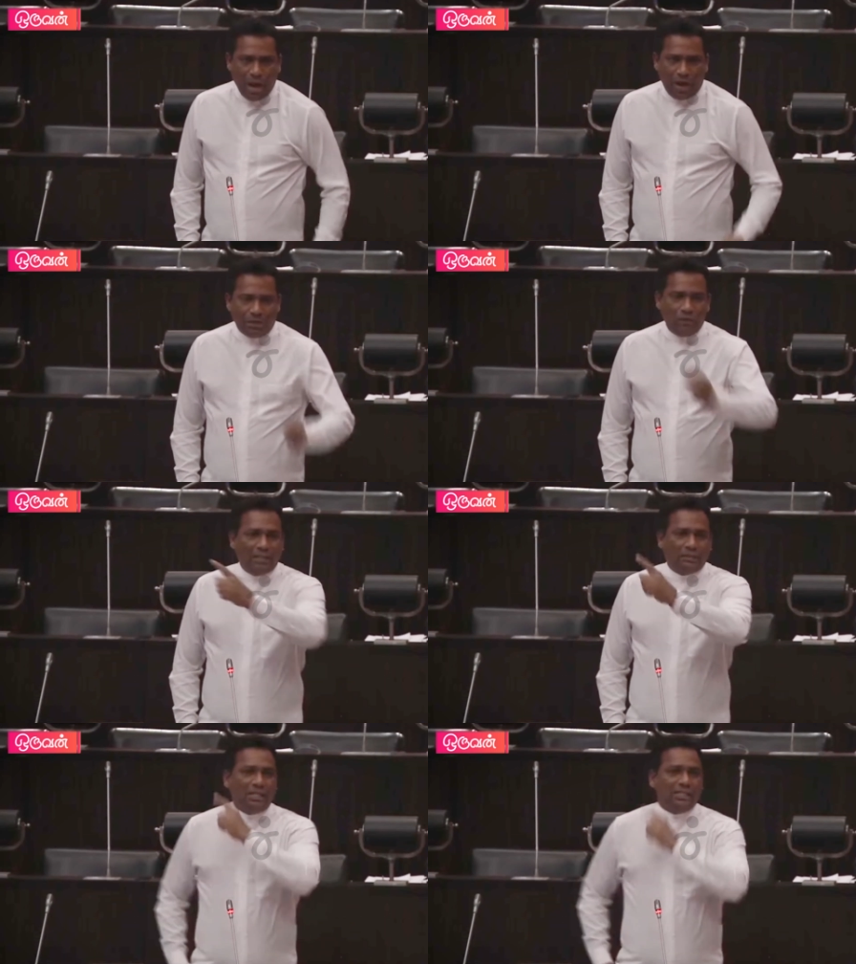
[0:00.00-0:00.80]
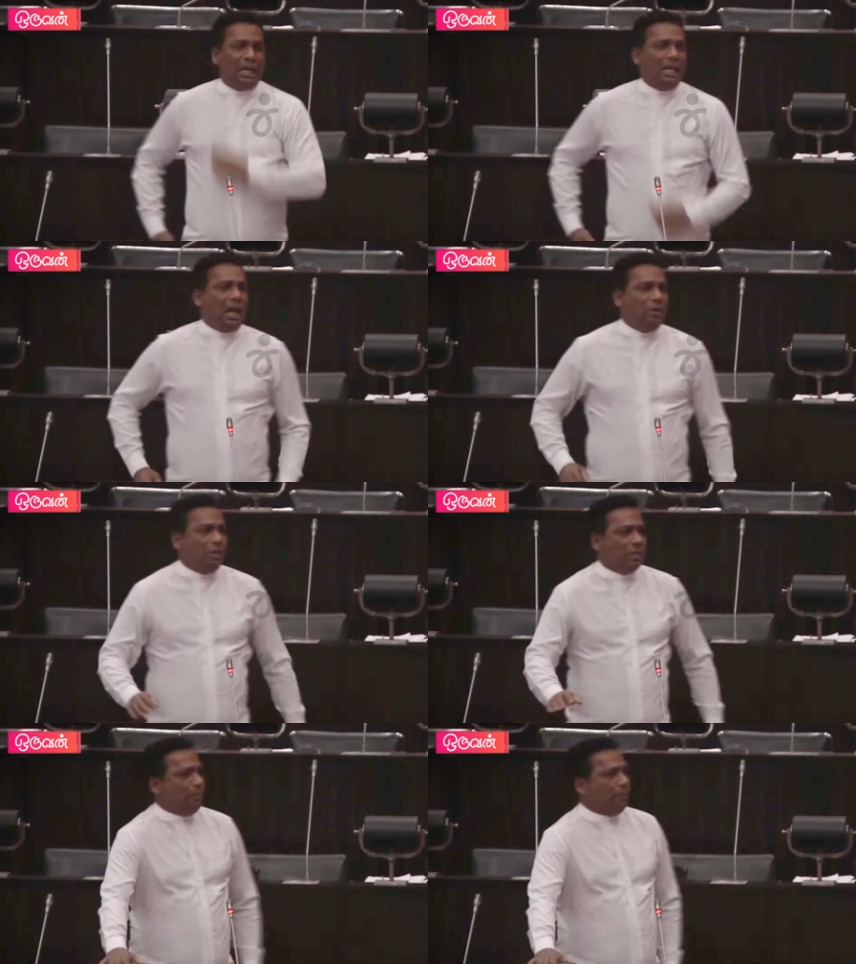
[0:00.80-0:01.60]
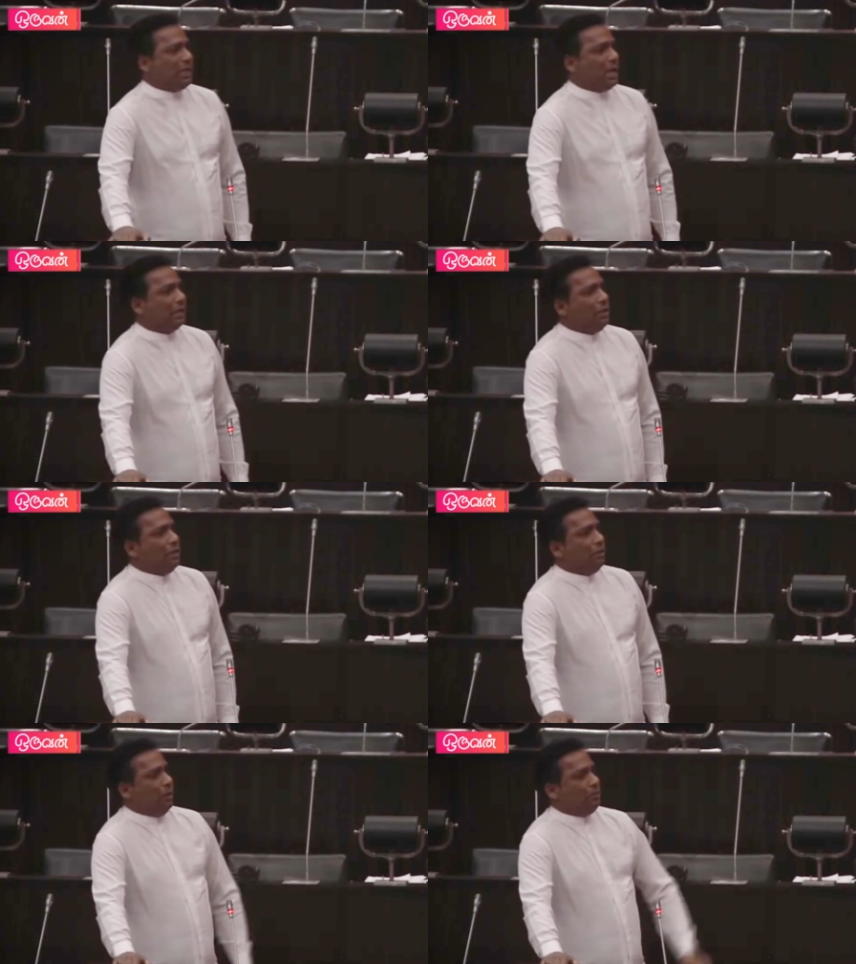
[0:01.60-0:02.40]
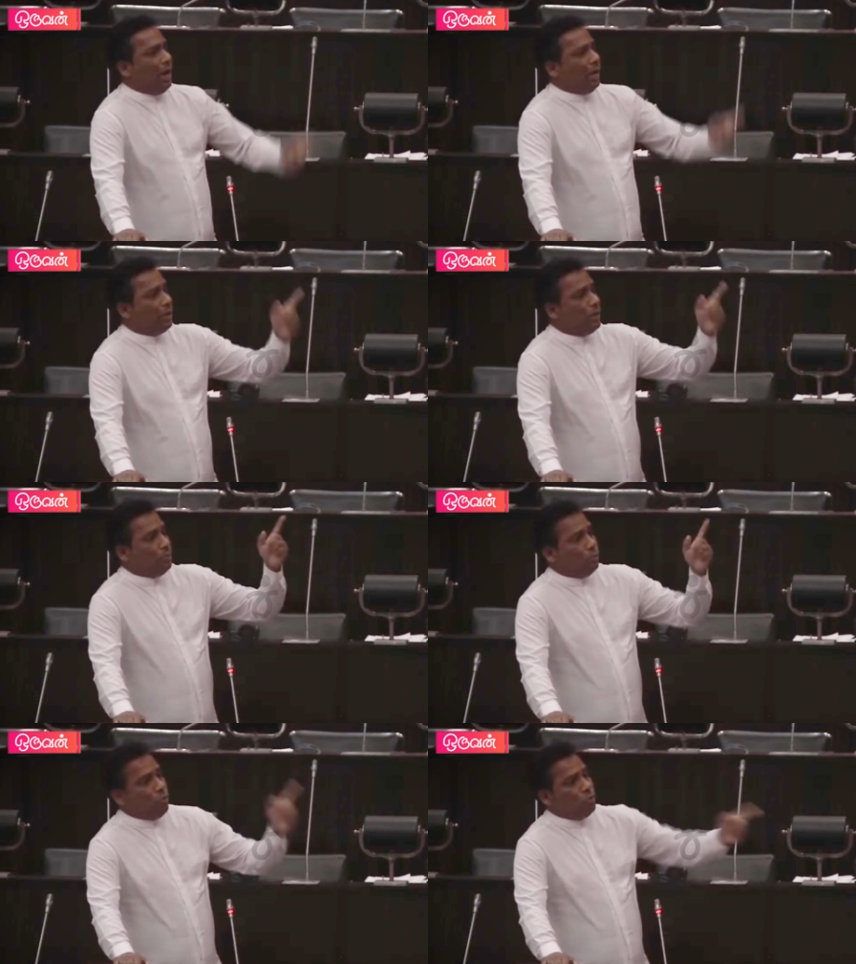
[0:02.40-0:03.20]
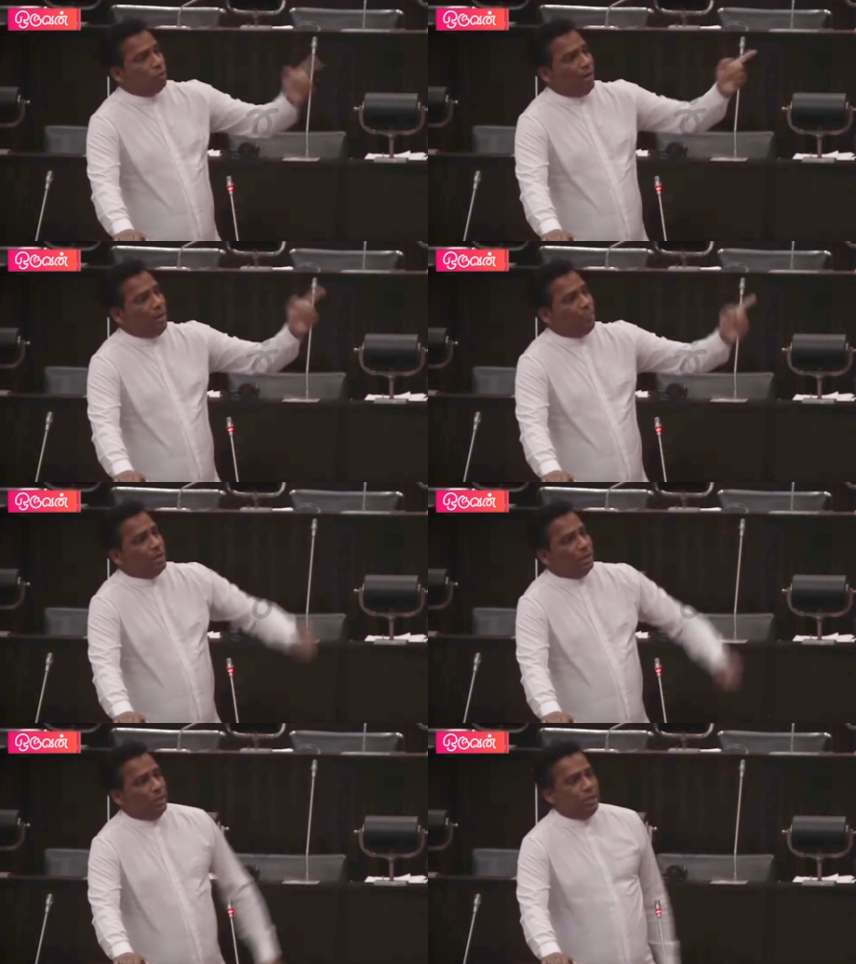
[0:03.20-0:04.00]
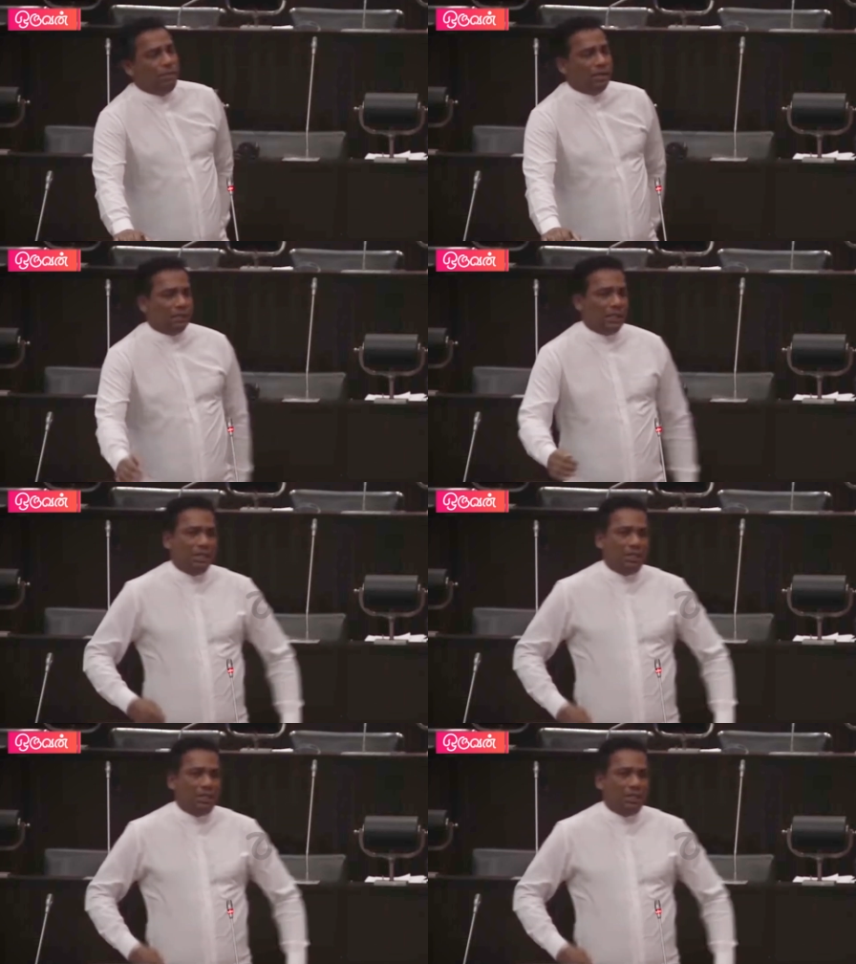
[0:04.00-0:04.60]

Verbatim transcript: அவர்கள் வைத்தியசாலையில் அனுமதிக்கப்பட்டார்கள் பிற்பாடு மூன்று வருடம் நீதிமன்றத்தில்